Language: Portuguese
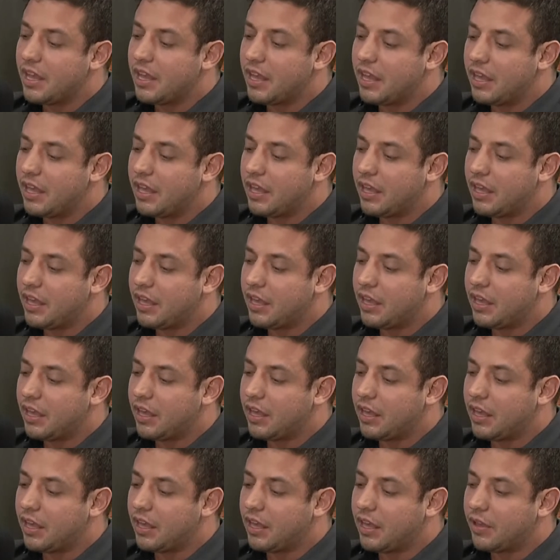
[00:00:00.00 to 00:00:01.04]

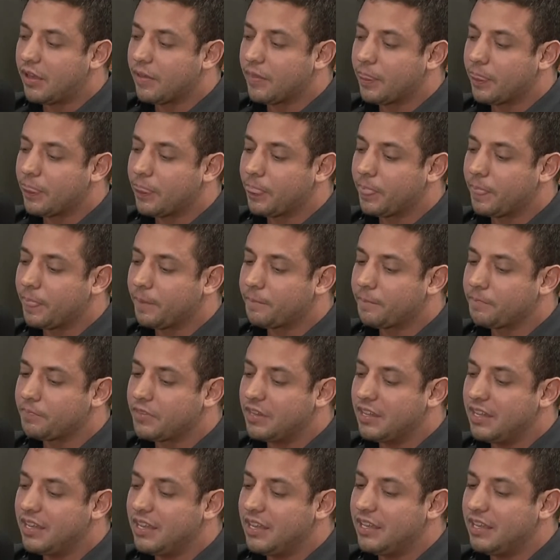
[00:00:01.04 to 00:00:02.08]
é...
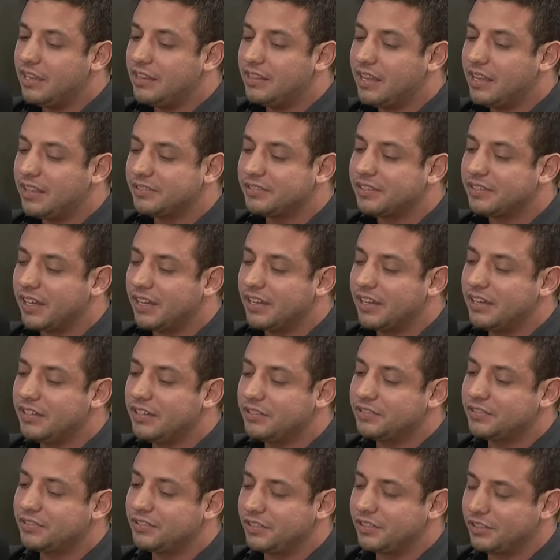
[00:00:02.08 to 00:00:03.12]
E, e, nessa
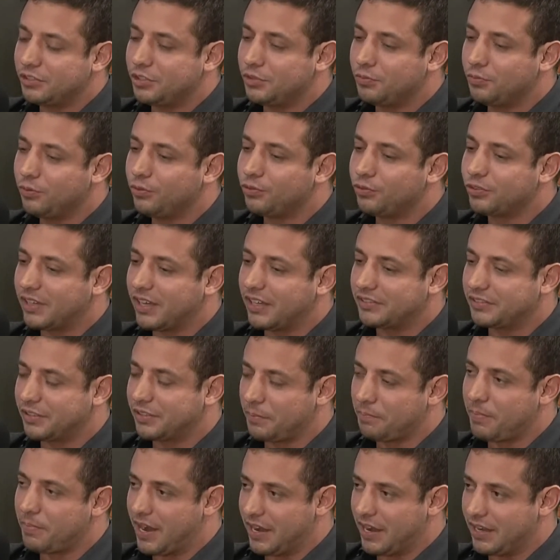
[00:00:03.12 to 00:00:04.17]
ânsia de buscar essa
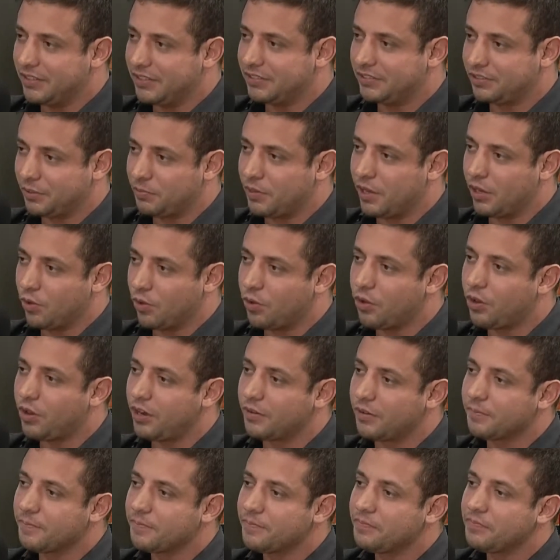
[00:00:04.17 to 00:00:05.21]
aparência melhor,
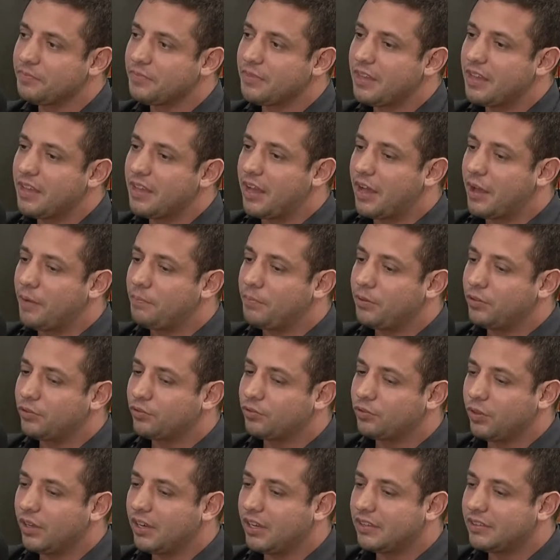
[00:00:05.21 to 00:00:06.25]
a
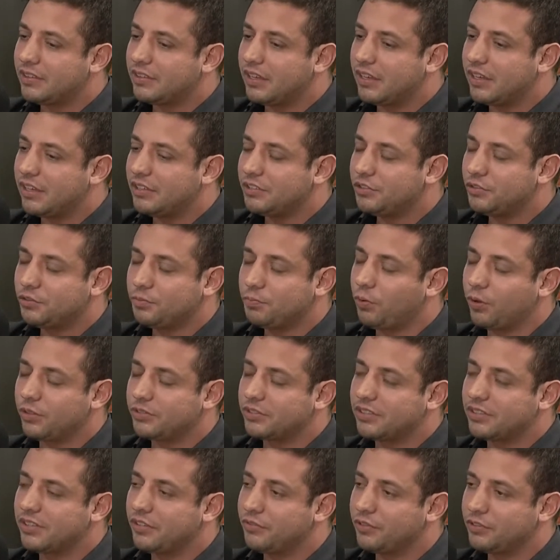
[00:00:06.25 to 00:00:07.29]
pessoa ela tá disposta
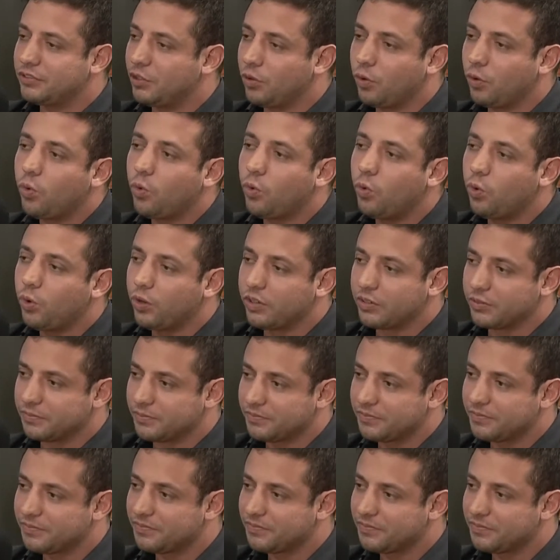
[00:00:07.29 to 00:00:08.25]
até a fazer loucura. Pagar a